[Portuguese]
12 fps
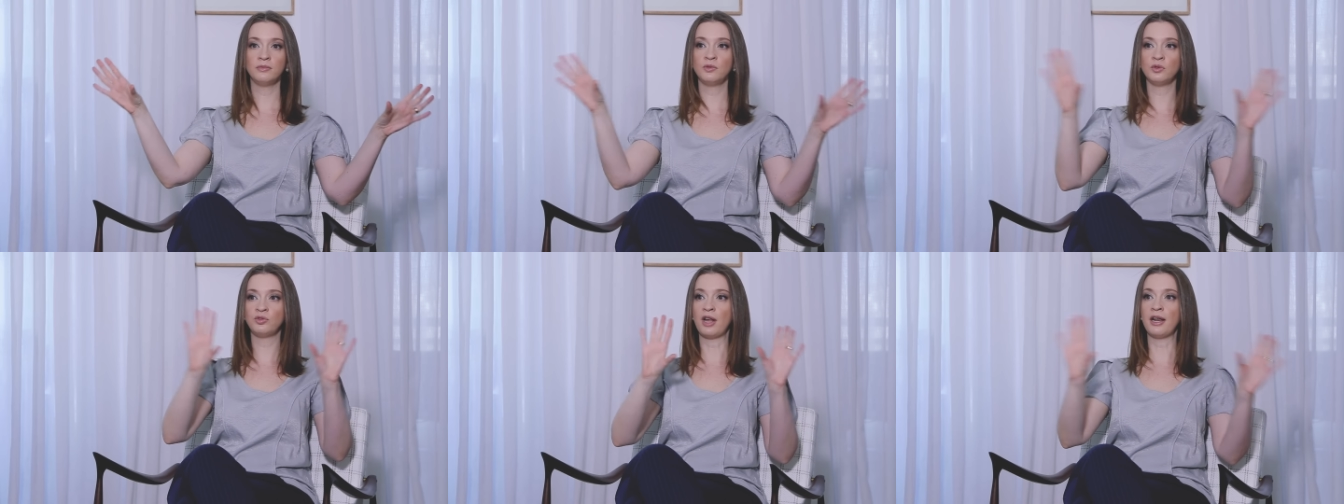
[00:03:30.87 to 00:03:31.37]

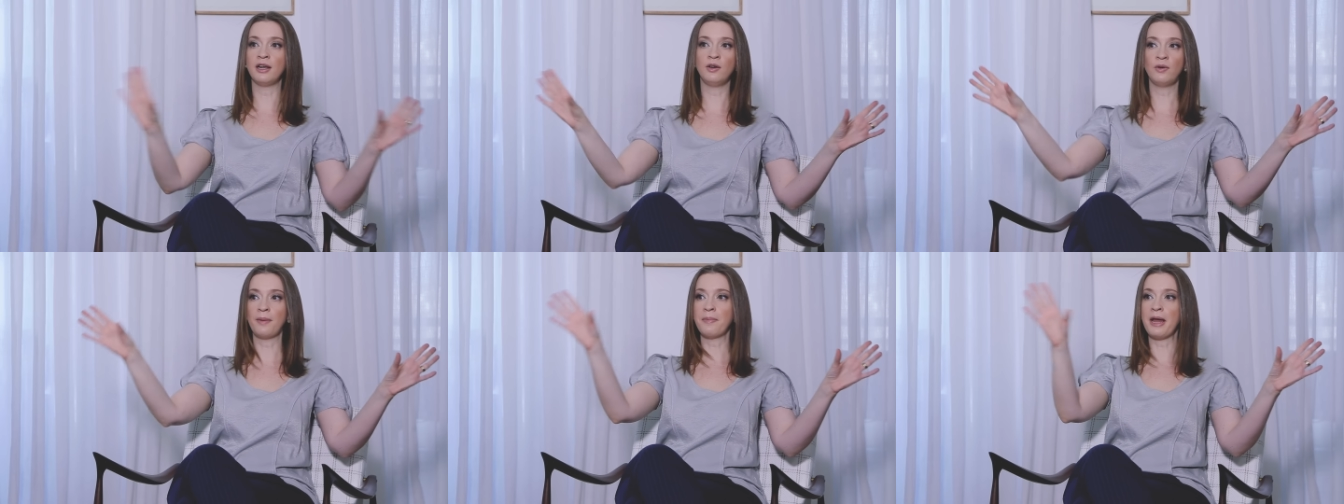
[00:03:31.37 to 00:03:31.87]
do
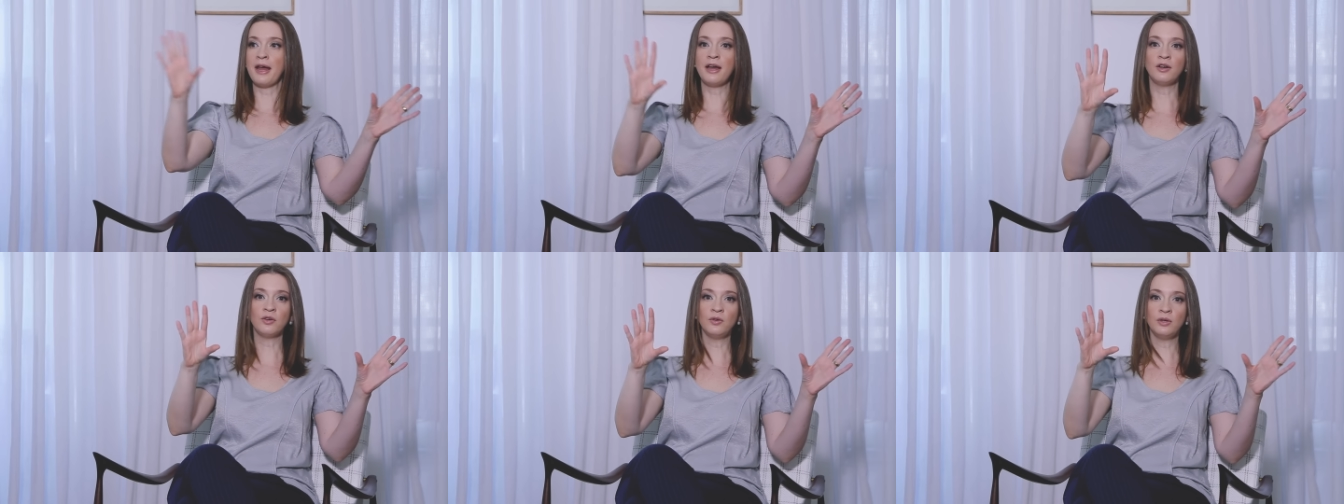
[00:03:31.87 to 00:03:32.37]
salão
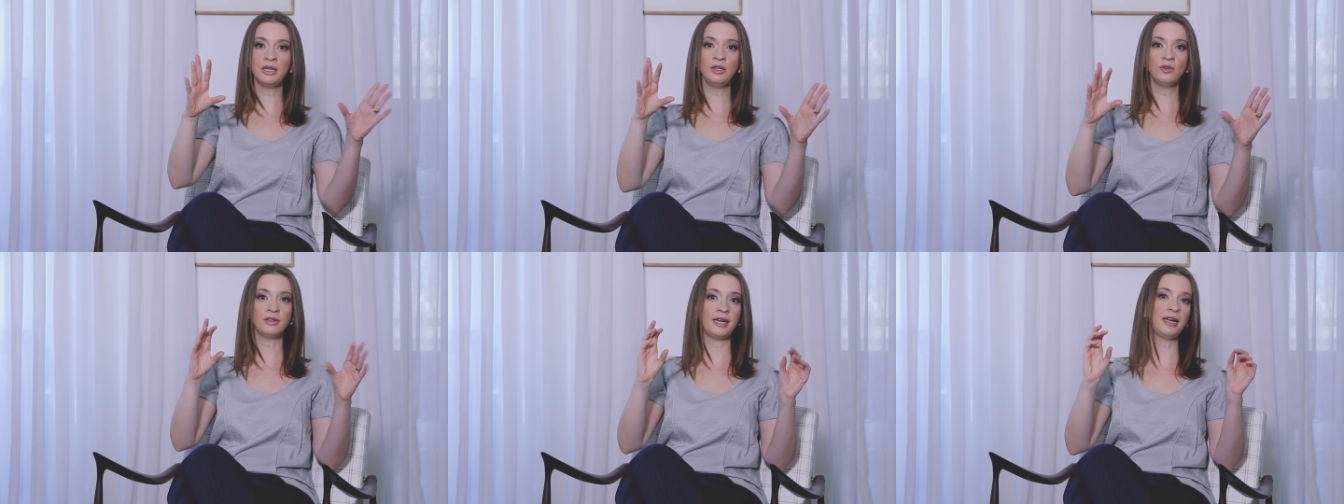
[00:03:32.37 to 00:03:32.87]
aberto e
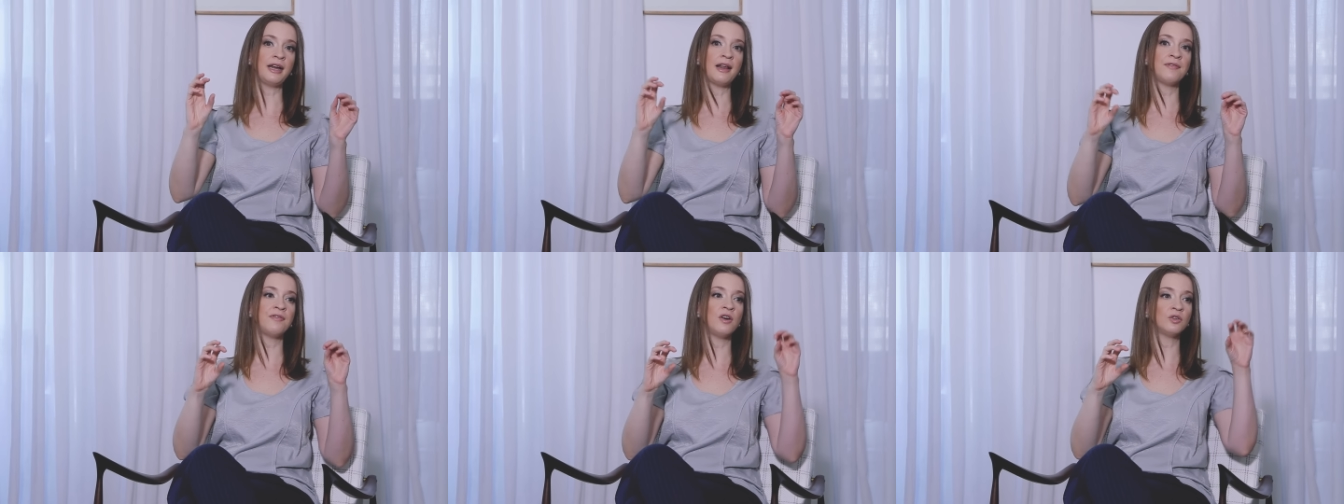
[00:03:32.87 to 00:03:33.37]
não tem
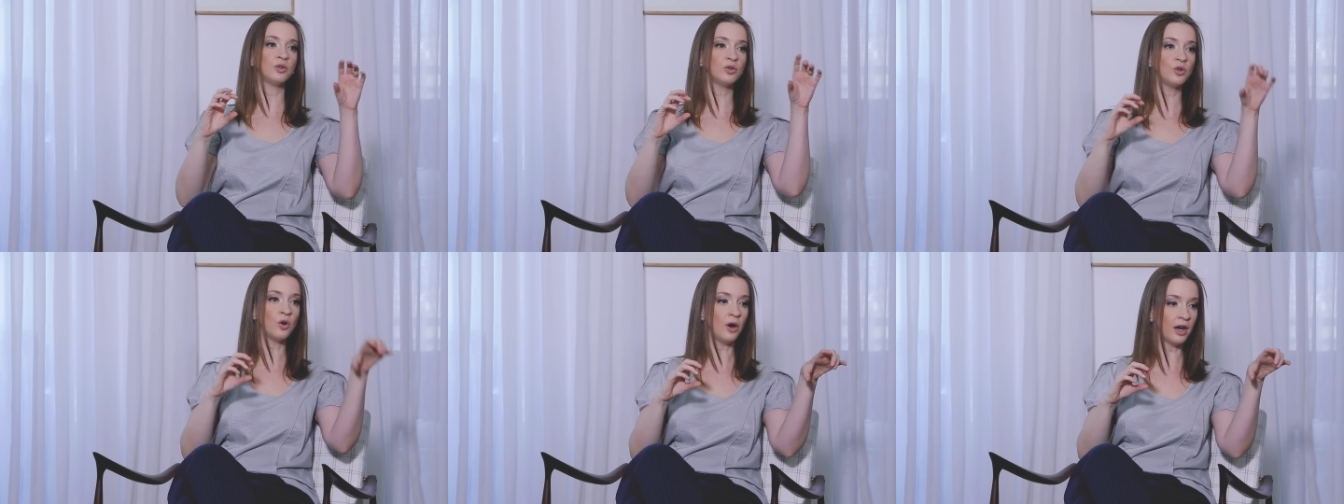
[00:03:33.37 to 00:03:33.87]
aquela foto
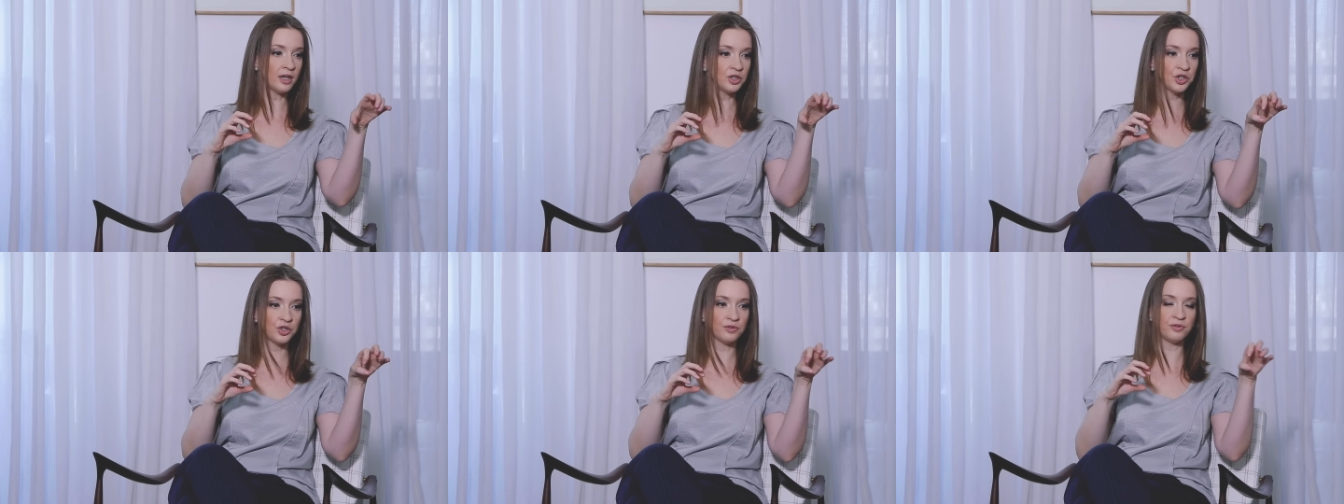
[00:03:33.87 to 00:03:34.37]
do
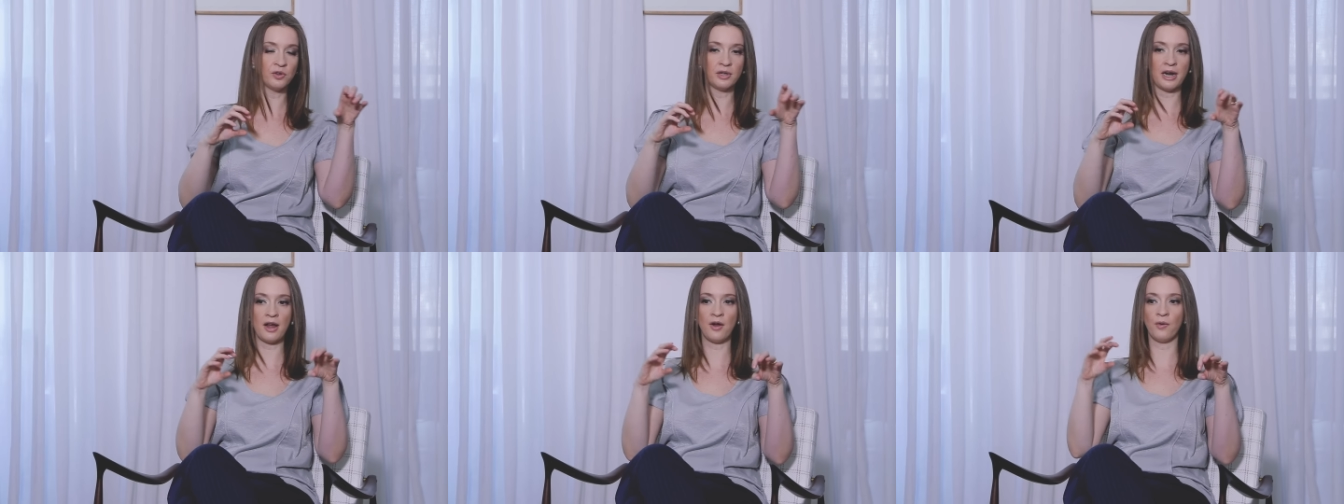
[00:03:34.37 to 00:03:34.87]
arranjo
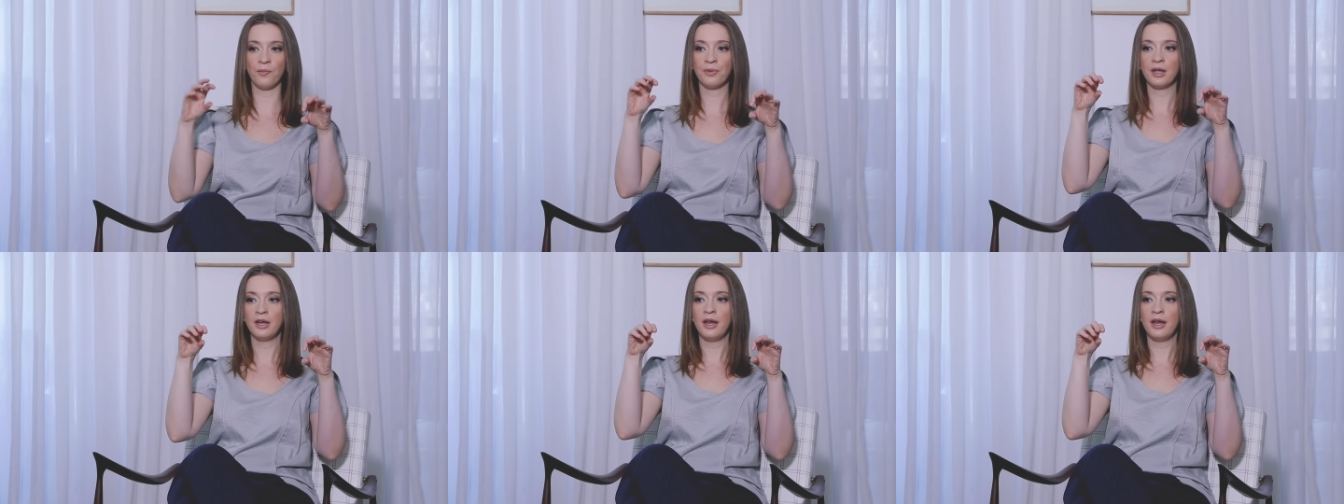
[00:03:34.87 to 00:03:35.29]
floral